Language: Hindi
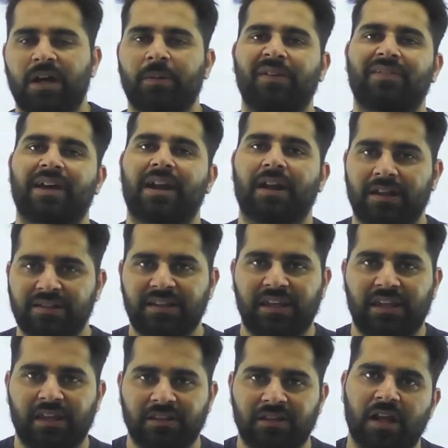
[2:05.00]
वाराणसी
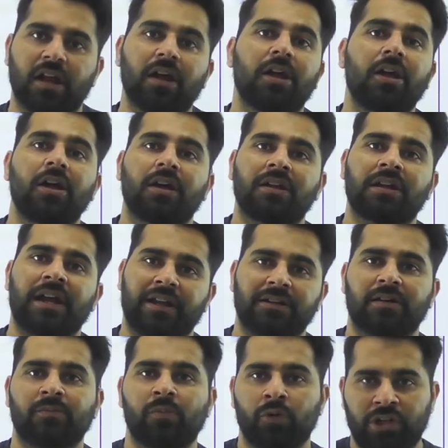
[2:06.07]
के अंदर
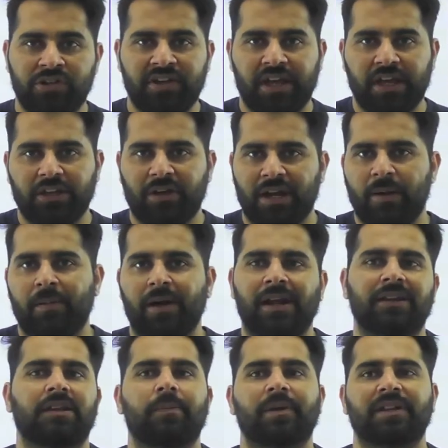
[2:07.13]
नरेंद्र मोदी जी के द्वारा भारत
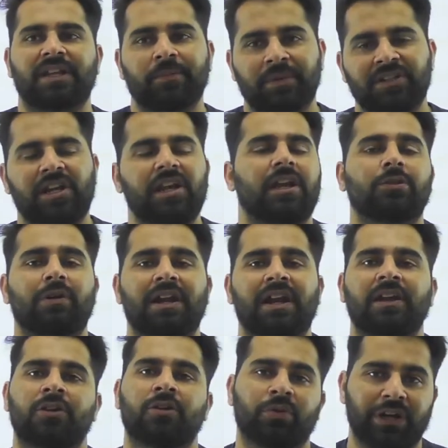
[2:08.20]
के प्रधानमंत्री के द्वारा
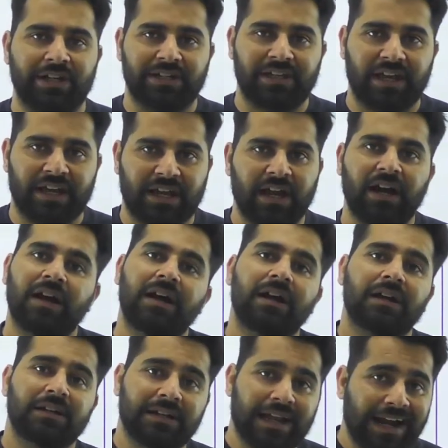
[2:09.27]
इनोग्रेट किया गया
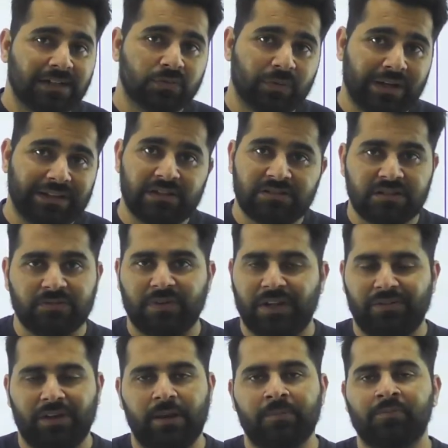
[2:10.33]
दैट्स वाई दिस इज वेरी
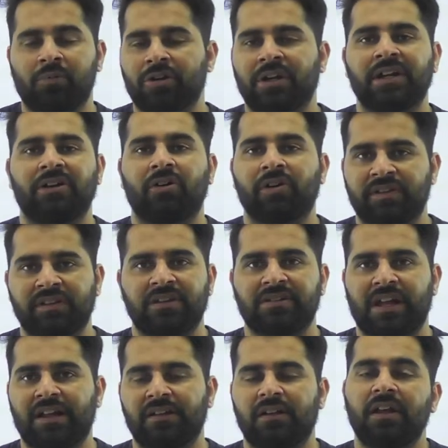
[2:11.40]
वेरी इंपॉर्टेंट और इसके
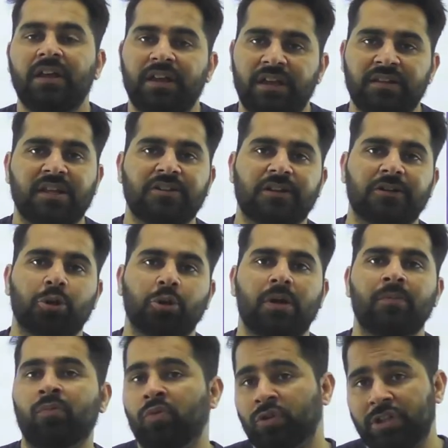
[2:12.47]
चाल इसके चलते हुए
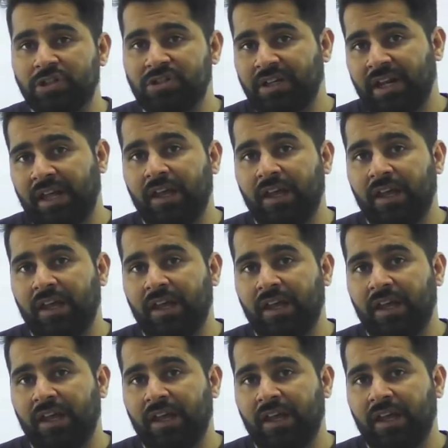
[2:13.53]
मोदी जी ने